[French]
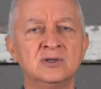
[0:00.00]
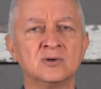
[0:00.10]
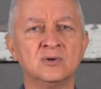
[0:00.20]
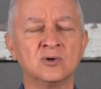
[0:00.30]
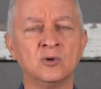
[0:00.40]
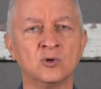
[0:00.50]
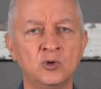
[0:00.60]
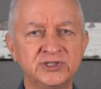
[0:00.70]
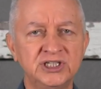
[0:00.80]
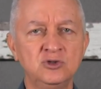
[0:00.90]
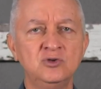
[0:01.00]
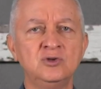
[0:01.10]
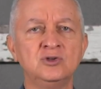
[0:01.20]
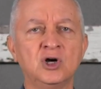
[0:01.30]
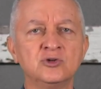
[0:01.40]
qu'on
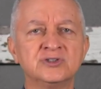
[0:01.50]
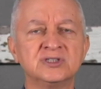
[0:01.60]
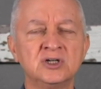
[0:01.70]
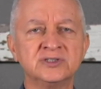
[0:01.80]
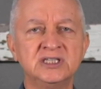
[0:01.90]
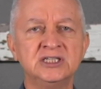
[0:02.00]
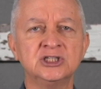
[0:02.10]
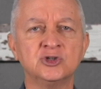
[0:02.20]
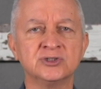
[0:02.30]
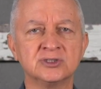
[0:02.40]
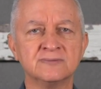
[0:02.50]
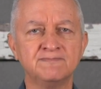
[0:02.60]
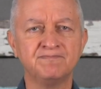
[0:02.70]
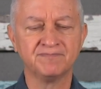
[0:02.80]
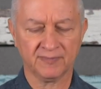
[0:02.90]
continue dans le sentier des justes.
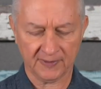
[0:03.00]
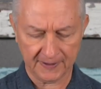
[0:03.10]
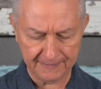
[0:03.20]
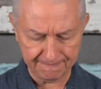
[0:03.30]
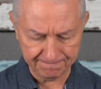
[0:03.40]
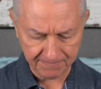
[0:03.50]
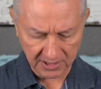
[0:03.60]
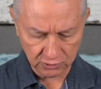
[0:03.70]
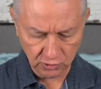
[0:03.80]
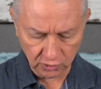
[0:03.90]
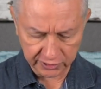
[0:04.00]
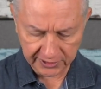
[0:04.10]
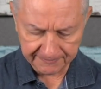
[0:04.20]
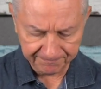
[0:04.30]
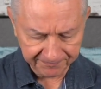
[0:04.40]
Hmm?
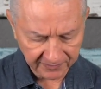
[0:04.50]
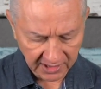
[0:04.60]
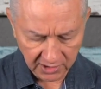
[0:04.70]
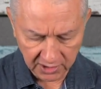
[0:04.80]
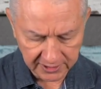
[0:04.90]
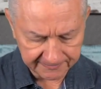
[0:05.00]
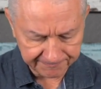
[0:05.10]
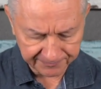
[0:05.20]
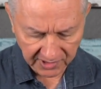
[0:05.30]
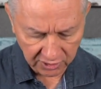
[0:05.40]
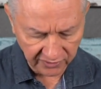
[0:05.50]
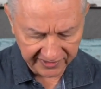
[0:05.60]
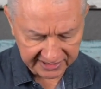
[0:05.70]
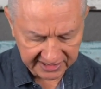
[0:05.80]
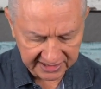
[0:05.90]
Donc, euh, le
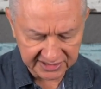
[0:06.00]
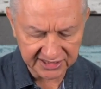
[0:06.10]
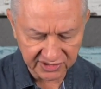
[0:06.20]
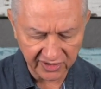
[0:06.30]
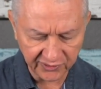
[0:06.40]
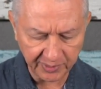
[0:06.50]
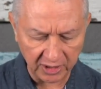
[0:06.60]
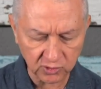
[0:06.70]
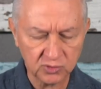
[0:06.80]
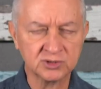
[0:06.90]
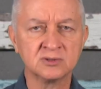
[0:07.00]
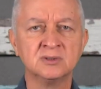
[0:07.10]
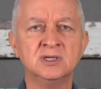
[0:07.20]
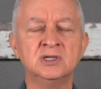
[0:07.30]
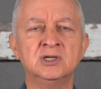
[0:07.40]
verset 19, par contre,
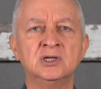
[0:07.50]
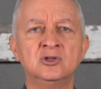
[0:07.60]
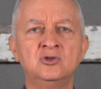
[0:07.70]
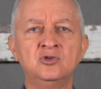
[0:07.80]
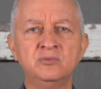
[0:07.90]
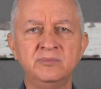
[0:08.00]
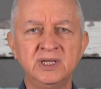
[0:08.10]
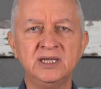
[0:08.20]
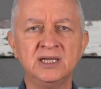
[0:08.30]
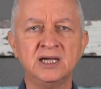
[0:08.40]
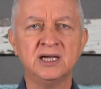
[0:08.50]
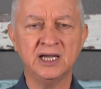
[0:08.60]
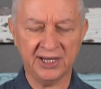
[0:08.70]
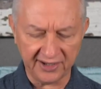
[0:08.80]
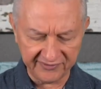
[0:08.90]
nous met un,
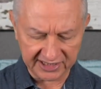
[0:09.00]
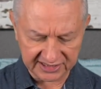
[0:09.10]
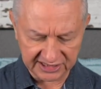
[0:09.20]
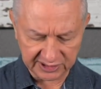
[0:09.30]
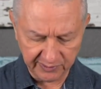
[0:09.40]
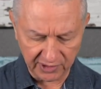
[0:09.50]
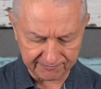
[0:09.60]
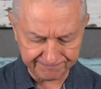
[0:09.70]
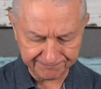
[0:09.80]
avertissement